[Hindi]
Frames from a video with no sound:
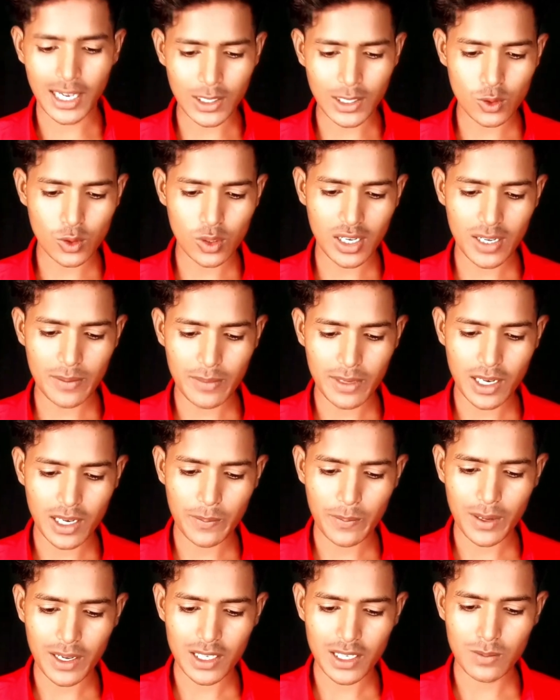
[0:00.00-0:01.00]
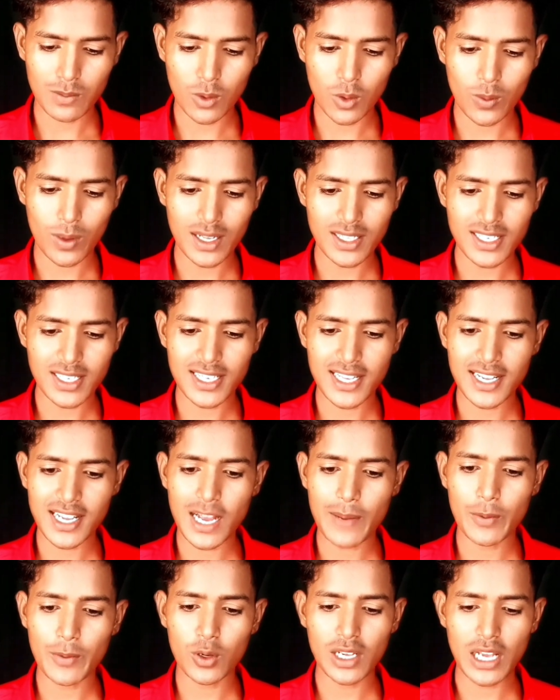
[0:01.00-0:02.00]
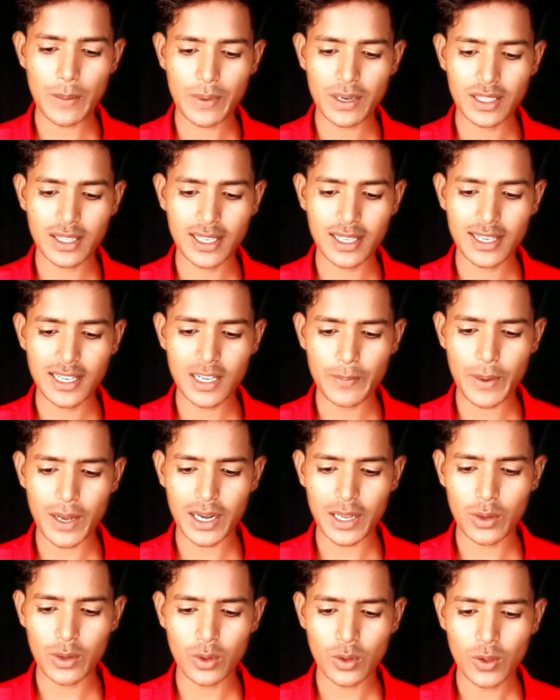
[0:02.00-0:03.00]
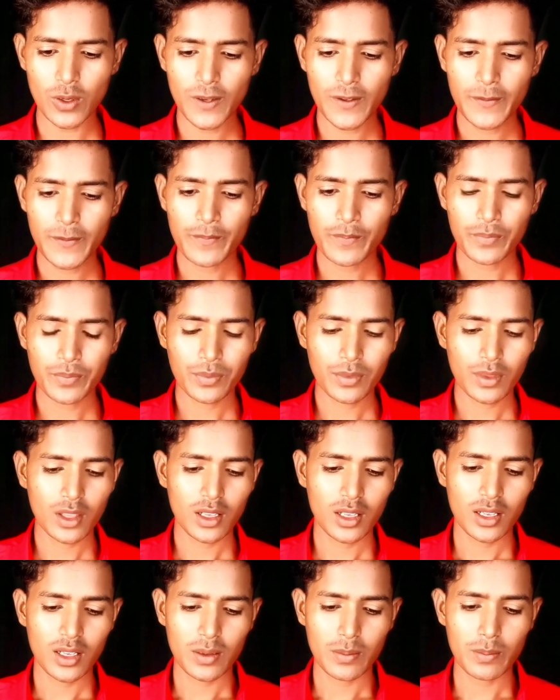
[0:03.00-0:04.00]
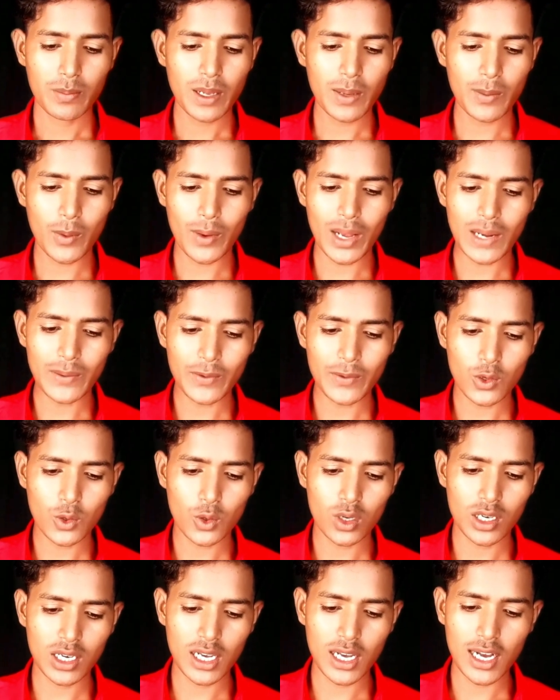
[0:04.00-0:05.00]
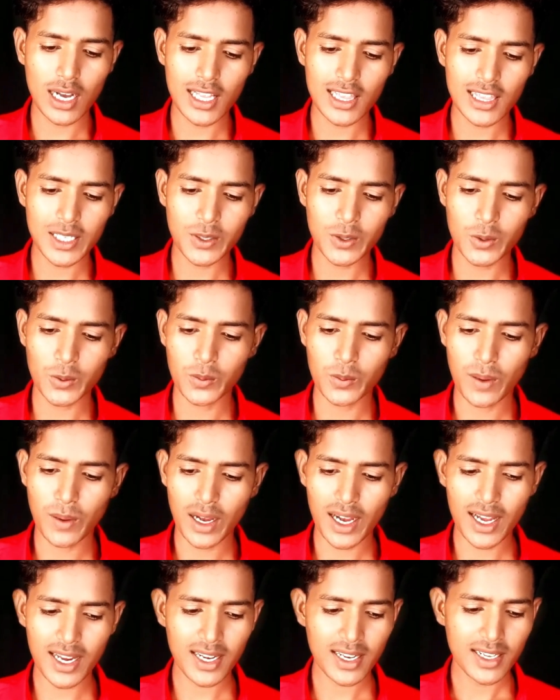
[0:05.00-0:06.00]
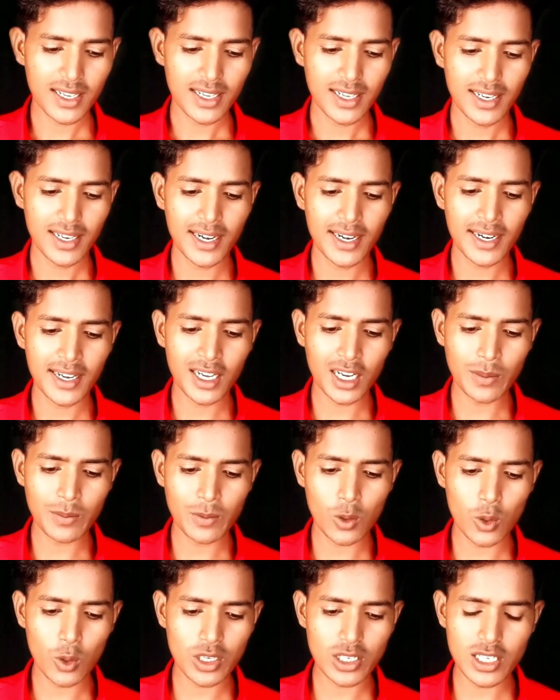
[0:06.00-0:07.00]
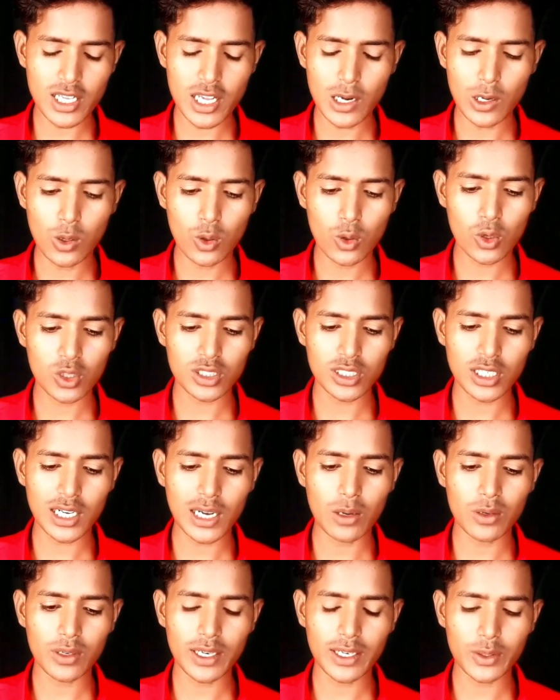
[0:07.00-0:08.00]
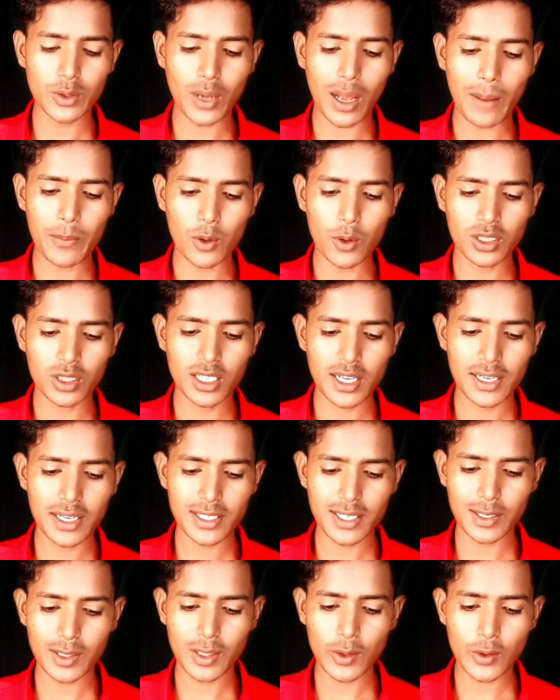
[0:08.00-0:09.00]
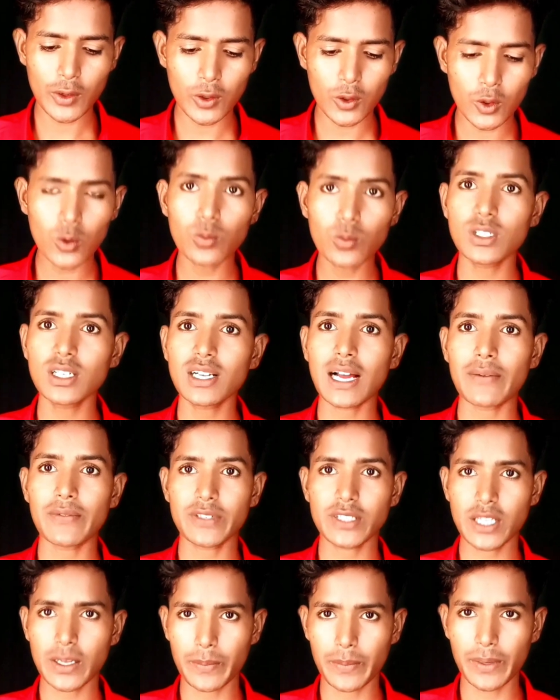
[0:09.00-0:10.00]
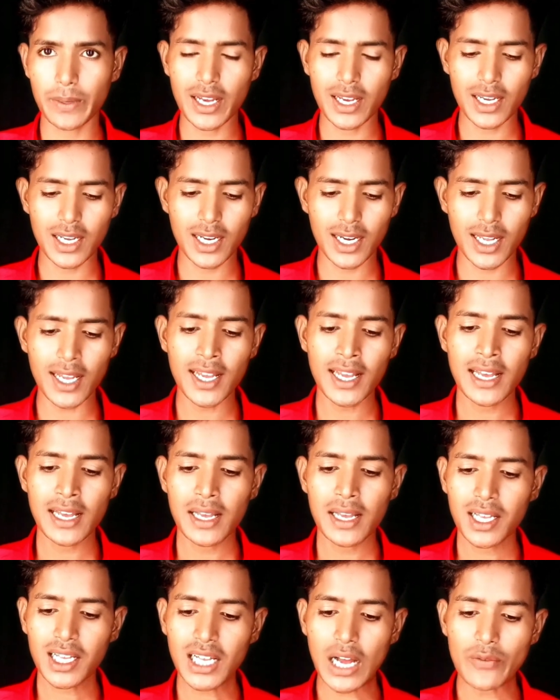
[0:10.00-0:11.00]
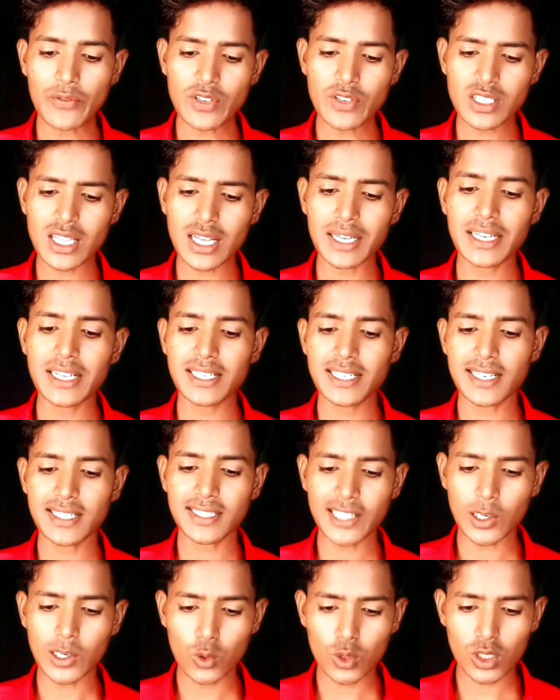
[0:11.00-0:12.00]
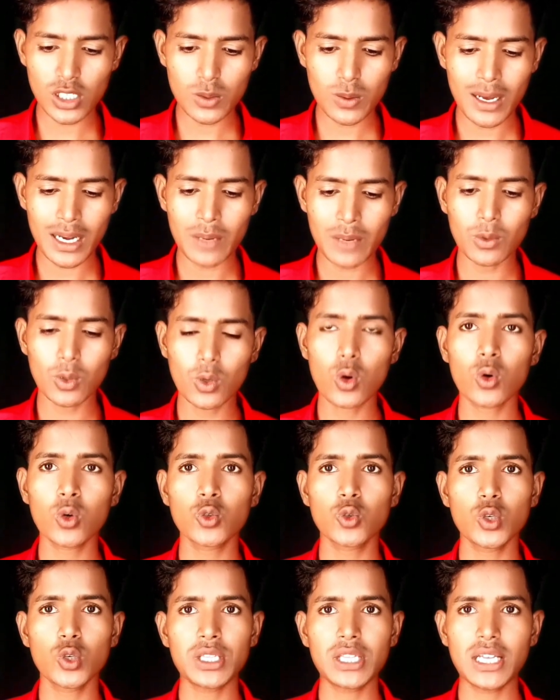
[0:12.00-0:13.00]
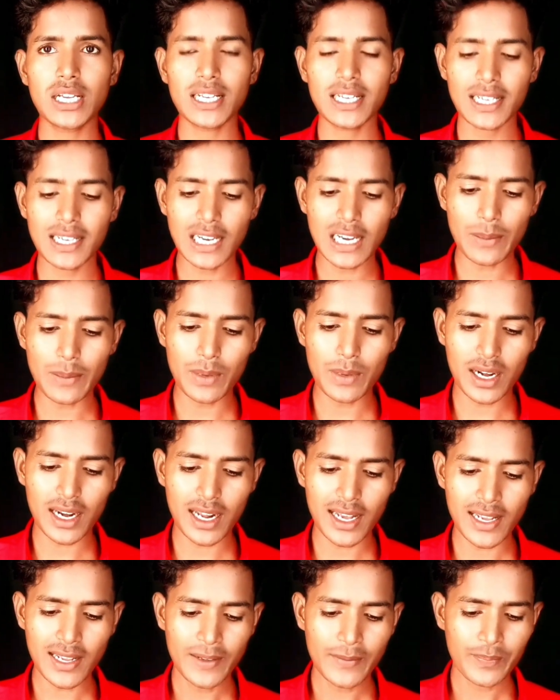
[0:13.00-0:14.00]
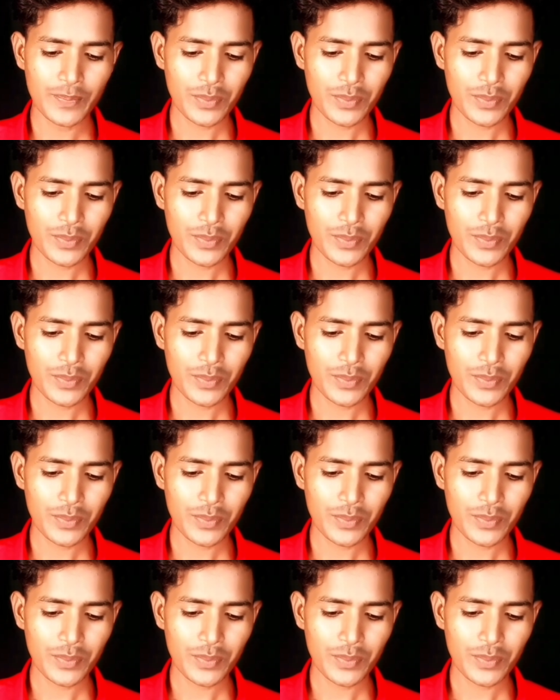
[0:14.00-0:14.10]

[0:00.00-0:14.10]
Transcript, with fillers: आ चुका है मेरे पास मोबाइल जैसा कि आप लोग यहाँ पर देख ही पा रहे हो मैं मोबाइल फ़ोन को निकालता हूँ बाहर एंड अगर हम लोग इसके लुक को चेकआउट करें तो आप लोग देख सकते हो कि लुक मुझे काफ़ी ज़्यादा बढ़िया लग रहा है काफ़ी ज़्यादा डिसेंट सा लुक इस बार हम लोगों को जो है देखने के लिए मिल रहा है